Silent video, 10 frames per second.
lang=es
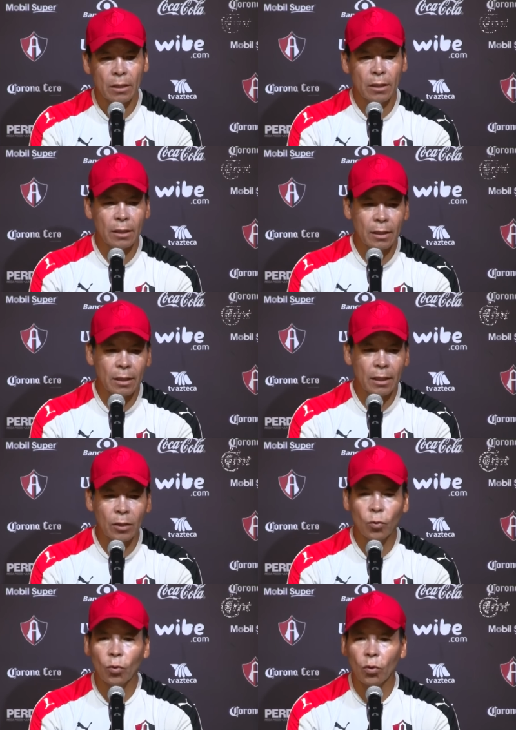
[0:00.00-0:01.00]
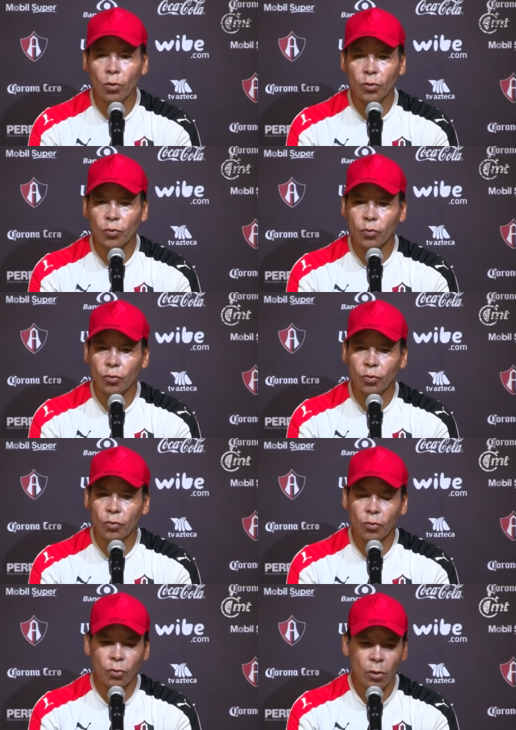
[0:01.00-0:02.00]
le, redujo
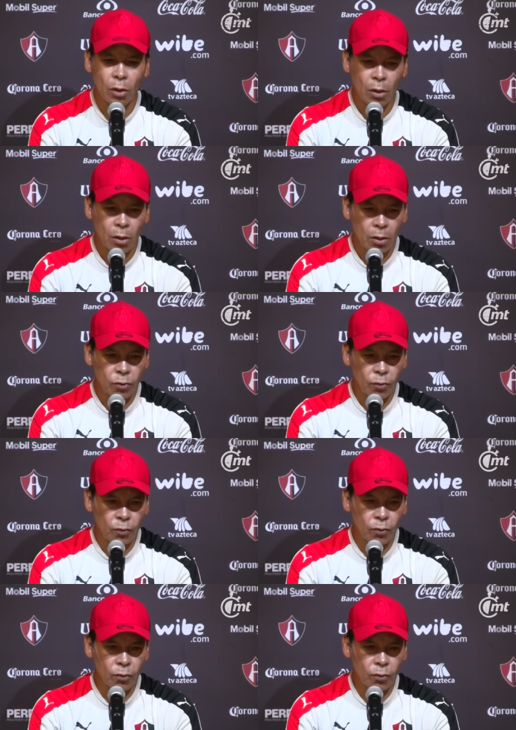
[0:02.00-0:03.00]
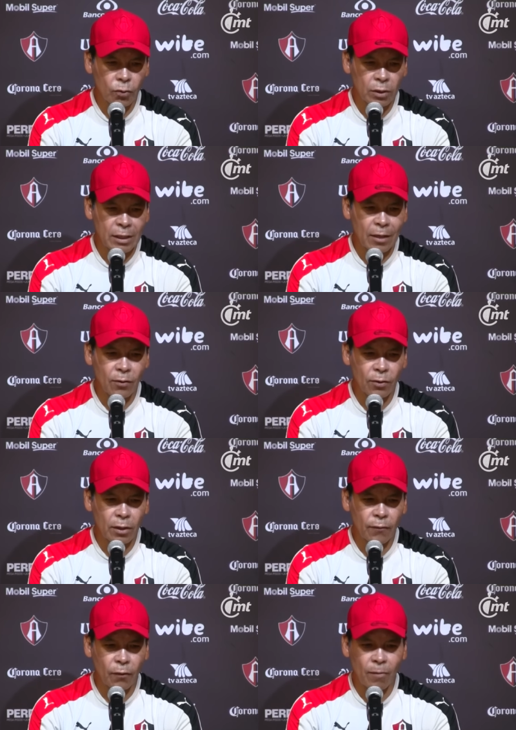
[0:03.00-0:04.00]
su, su estado
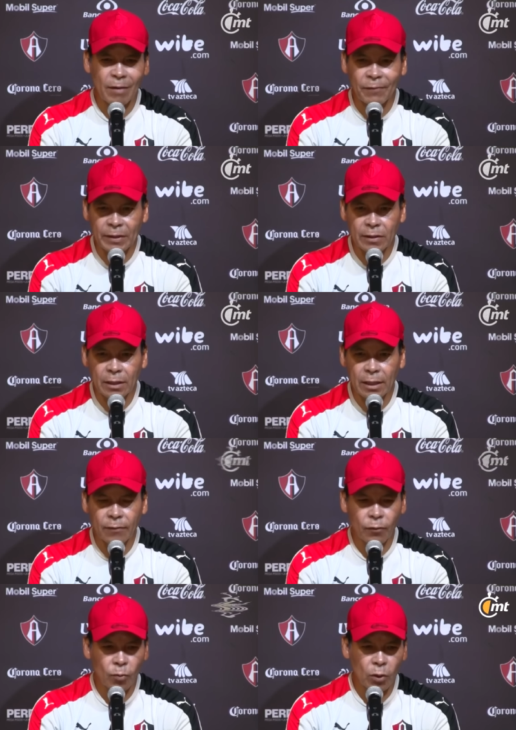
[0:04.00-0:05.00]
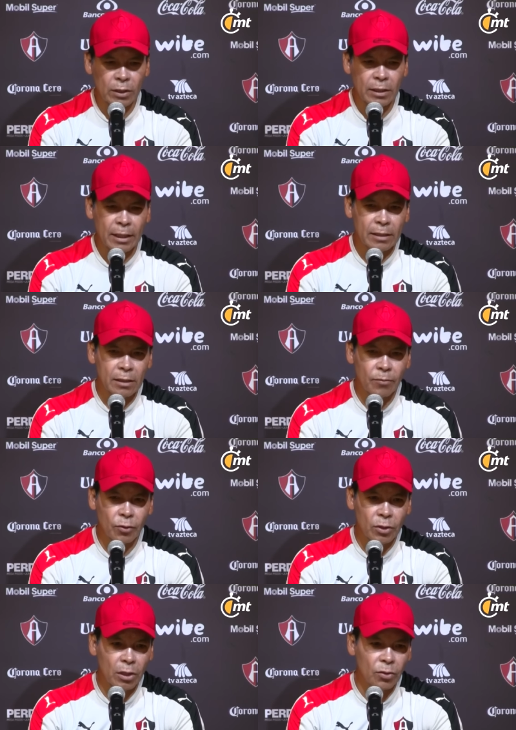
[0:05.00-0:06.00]
de forma física y futbolística al
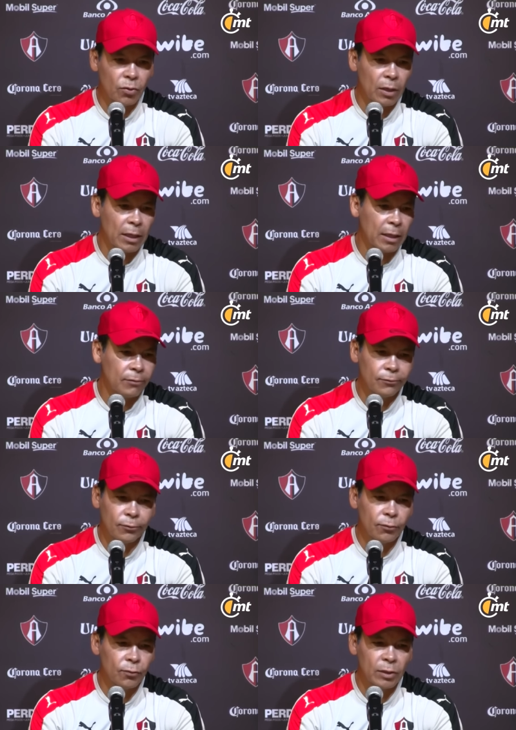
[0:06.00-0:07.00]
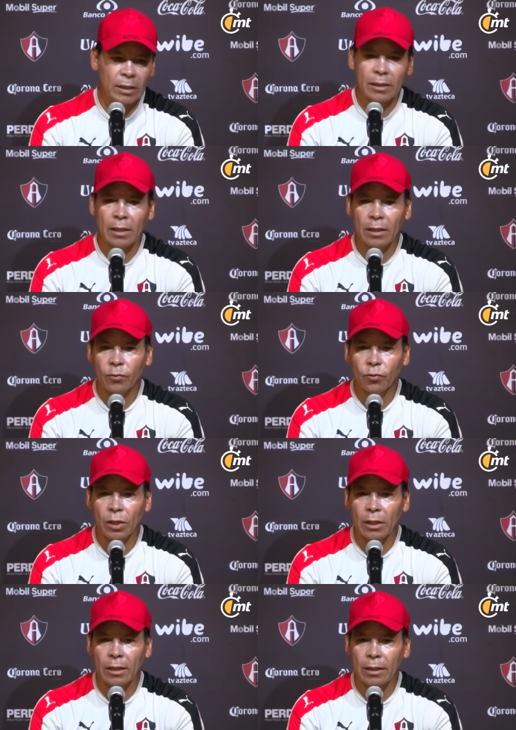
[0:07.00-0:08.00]
100%, a un 60 un
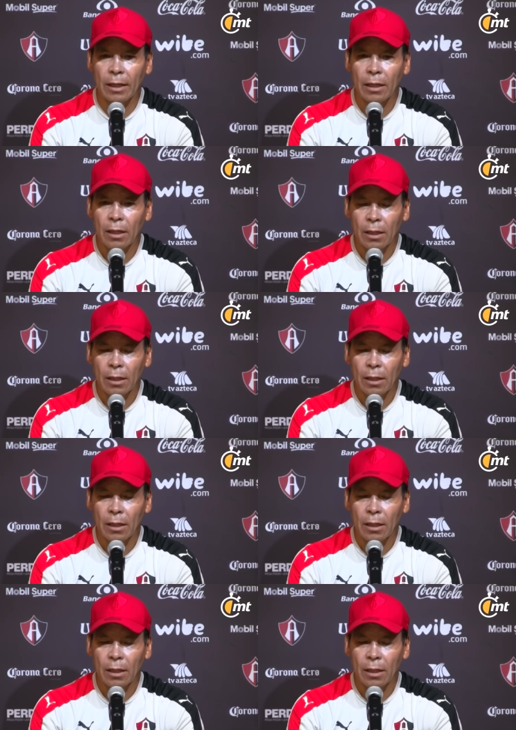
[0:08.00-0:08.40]
70%